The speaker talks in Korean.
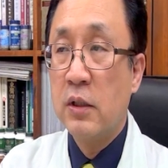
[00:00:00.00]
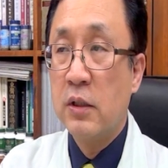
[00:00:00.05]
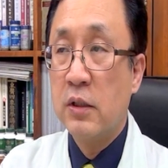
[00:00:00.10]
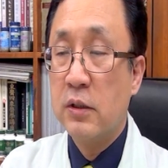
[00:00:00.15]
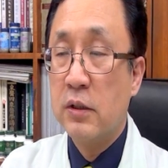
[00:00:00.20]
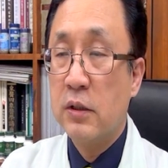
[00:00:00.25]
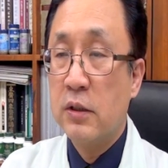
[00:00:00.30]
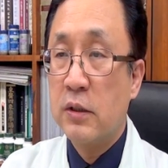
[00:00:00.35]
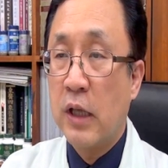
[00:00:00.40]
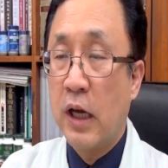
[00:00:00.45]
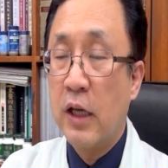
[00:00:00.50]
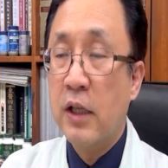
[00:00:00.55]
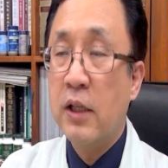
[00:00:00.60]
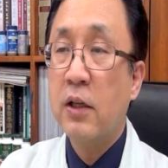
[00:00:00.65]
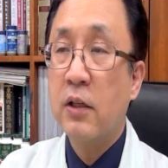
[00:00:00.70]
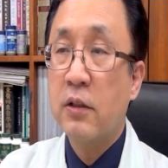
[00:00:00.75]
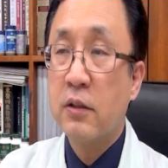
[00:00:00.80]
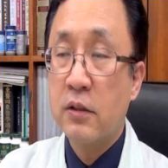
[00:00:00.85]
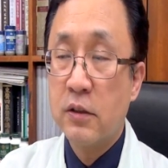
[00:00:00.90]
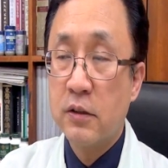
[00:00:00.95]
그
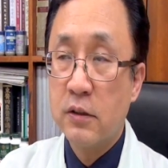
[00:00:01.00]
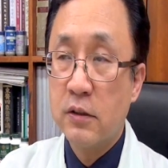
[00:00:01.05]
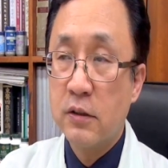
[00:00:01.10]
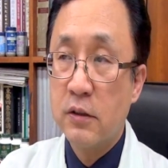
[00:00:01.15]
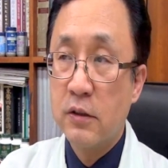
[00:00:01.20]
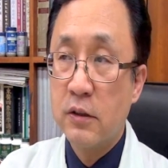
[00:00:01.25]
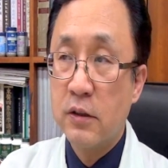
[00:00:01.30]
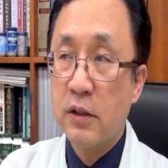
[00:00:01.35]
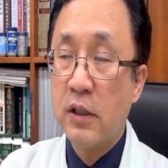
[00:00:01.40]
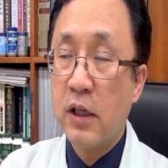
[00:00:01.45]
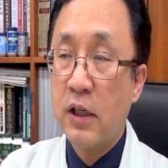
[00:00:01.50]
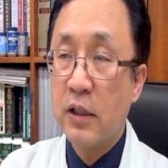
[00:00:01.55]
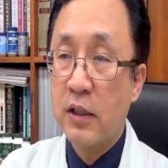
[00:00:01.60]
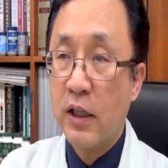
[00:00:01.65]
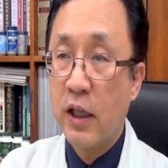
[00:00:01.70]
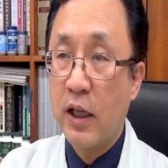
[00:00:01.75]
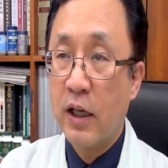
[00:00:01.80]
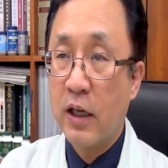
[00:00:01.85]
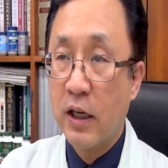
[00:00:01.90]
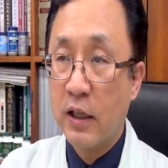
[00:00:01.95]
다이어트를 할
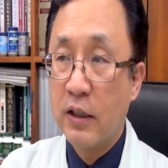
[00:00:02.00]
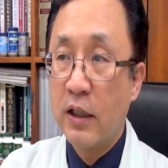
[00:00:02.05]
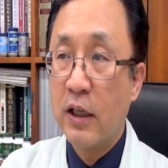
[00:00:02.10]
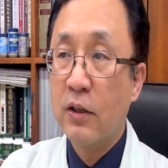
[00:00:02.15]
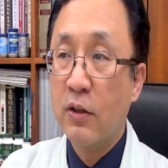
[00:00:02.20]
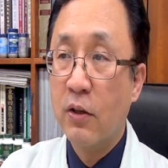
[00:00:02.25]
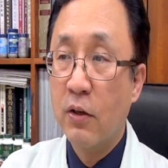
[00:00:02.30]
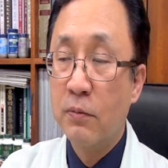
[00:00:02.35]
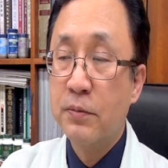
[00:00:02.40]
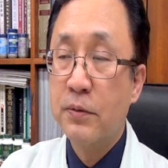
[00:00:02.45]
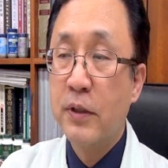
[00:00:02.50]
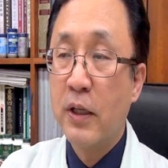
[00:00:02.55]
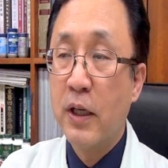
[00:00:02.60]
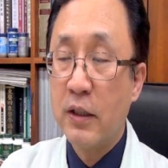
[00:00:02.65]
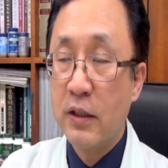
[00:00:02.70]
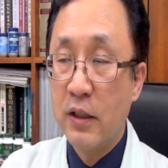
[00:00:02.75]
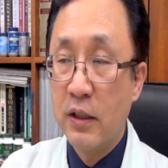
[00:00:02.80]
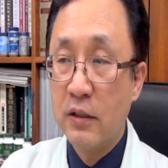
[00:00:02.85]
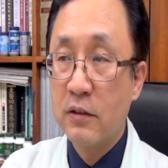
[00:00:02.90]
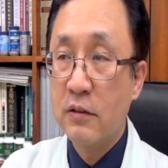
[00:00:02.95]
때 가장
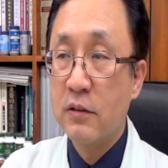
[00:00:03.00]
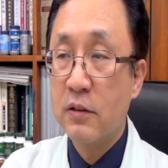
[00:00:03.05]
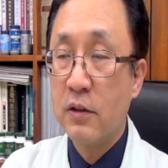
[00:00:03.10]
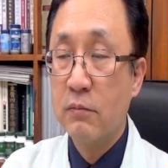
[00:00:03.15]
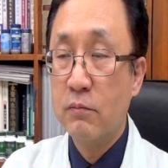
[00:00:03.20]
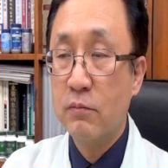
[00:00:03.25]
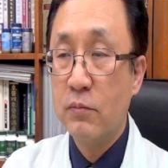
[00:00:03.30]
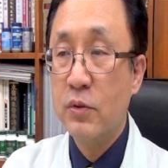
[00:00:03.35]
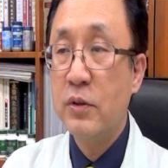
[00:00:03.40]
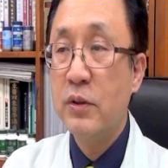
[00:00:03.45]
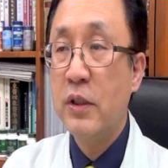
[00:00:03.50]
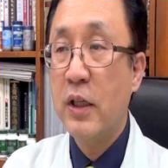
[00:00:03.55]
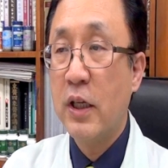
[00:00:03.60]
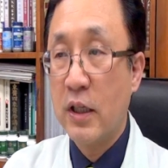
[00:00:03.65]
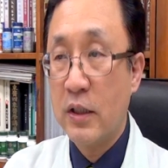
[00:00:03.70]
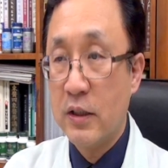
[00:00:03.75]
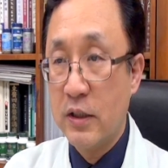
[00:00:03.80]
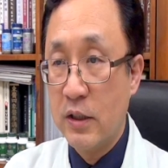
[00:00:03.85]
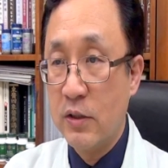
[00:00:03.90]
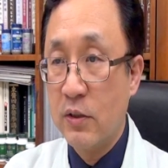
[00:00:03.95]
없애야 되는 그런
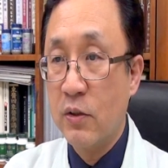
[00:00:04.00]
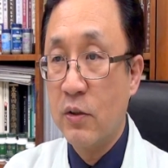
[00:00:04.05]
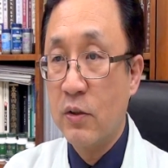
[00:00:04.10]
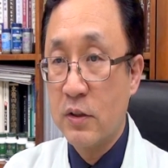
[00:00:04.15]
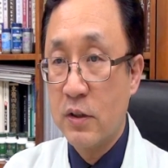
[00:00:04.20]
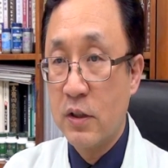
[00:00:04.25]
문제가 되죠.